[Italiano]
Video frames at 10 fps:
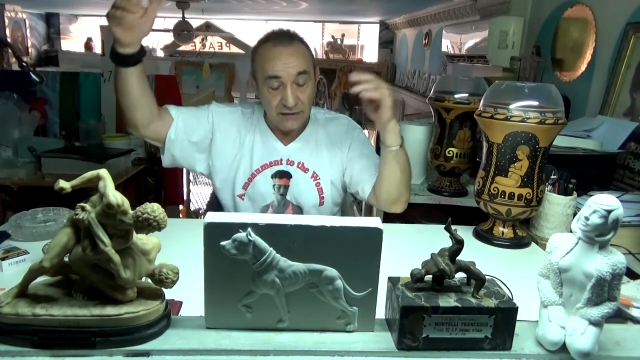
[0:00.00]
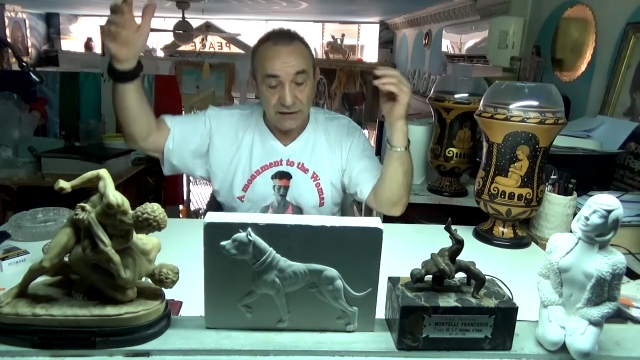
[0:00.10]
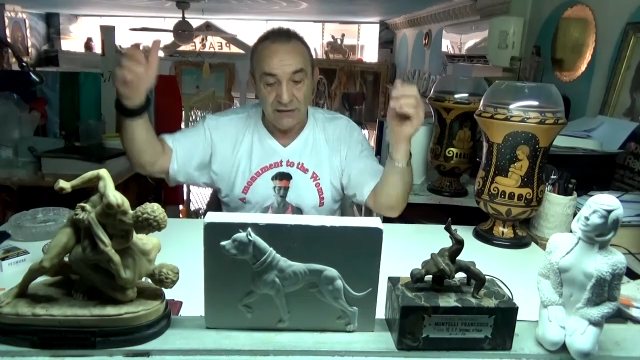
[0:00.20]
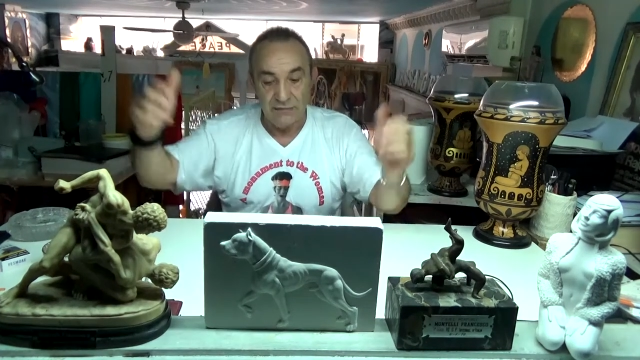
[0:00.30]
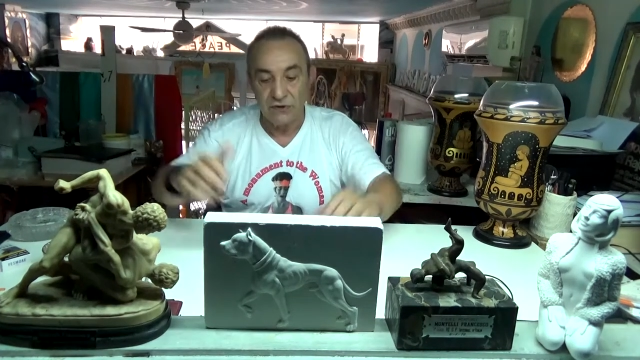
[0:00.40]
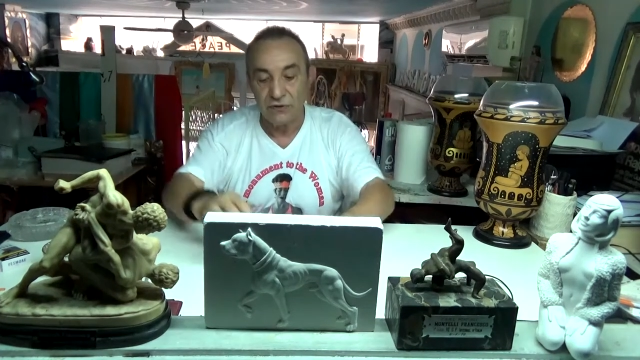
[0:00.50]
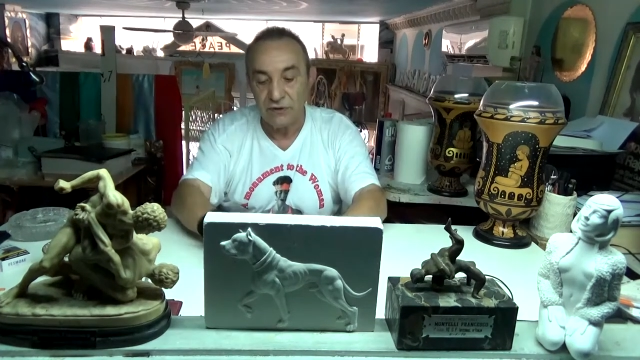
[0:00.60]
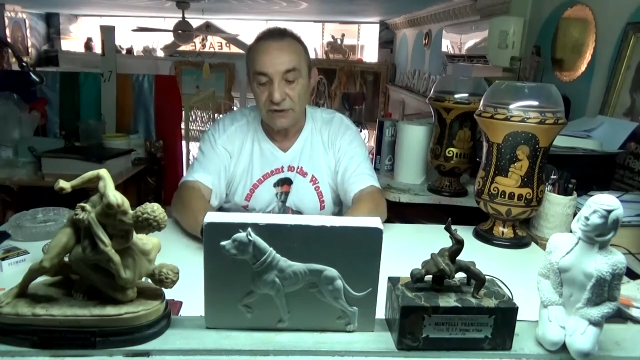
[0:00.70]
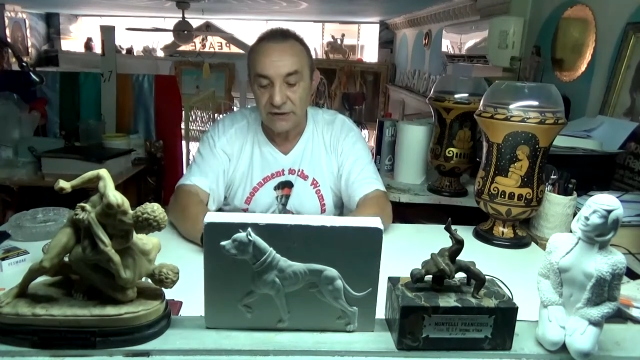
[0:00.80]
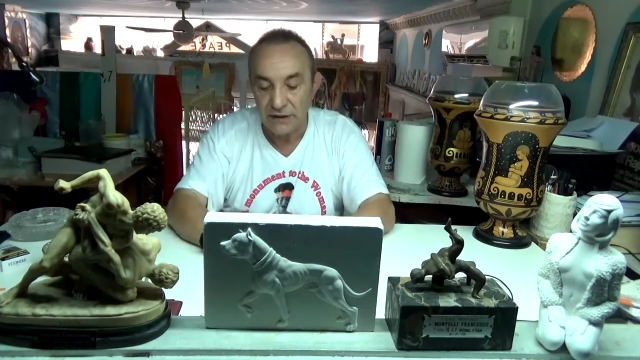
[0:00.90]

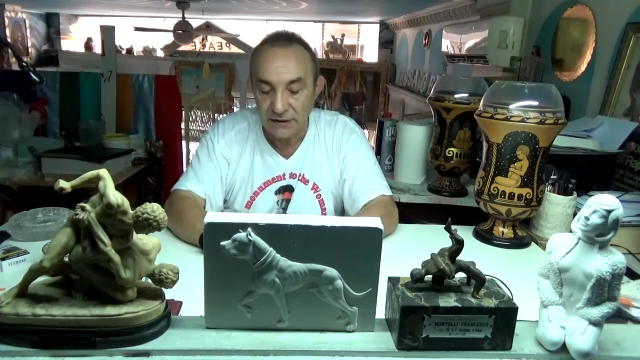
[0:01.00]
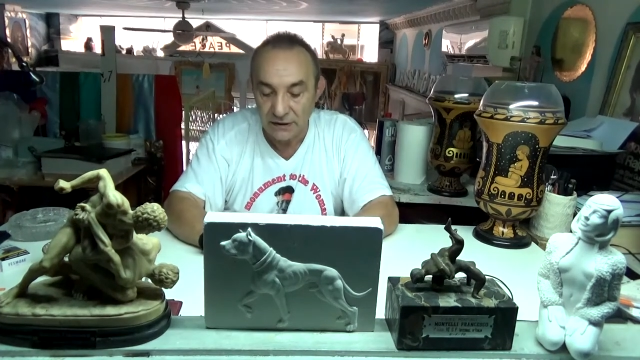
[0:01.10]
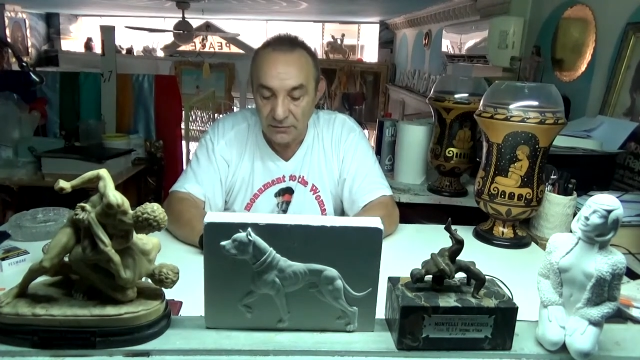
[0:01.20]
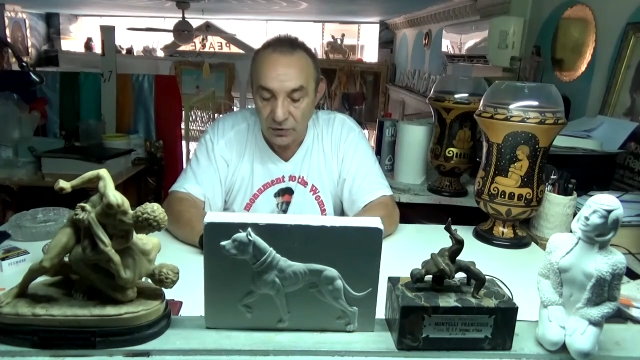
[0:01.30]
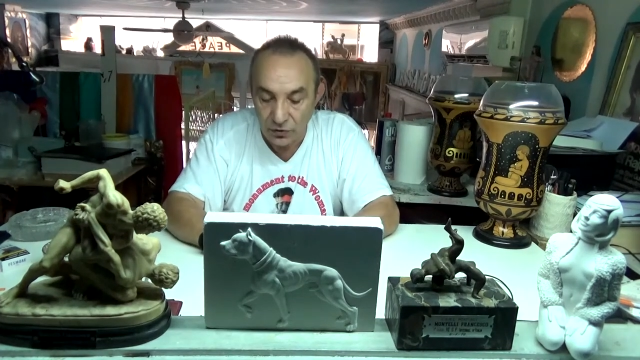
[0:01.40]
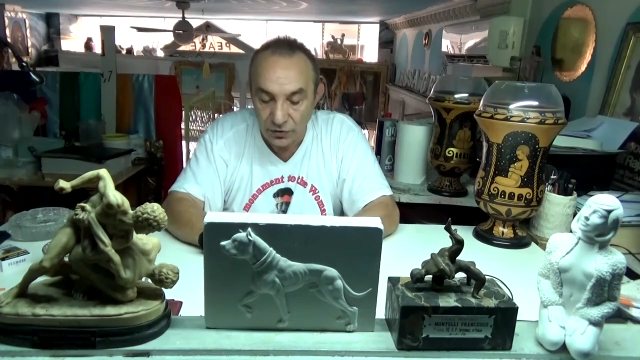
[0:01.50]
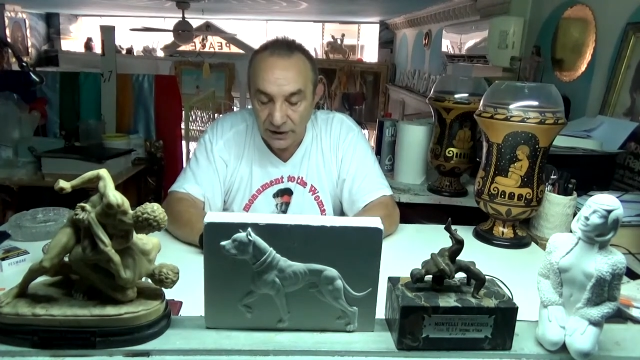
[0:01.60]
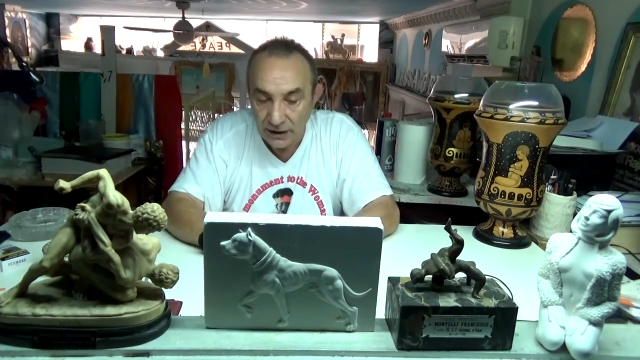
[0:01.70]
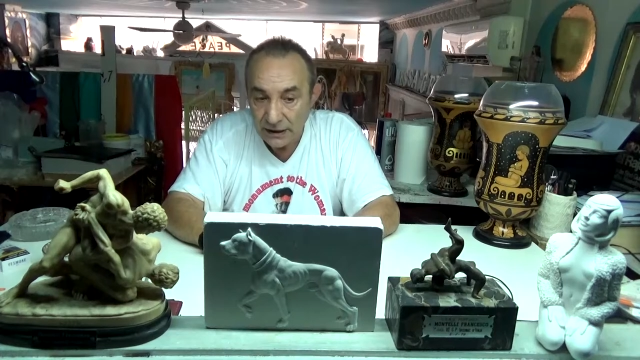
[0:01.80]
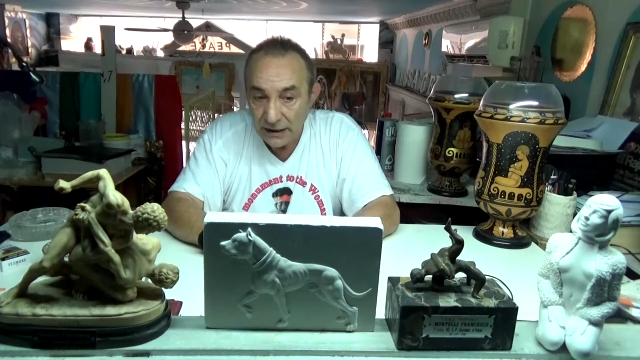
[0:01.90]
televisione eccetera di Bologna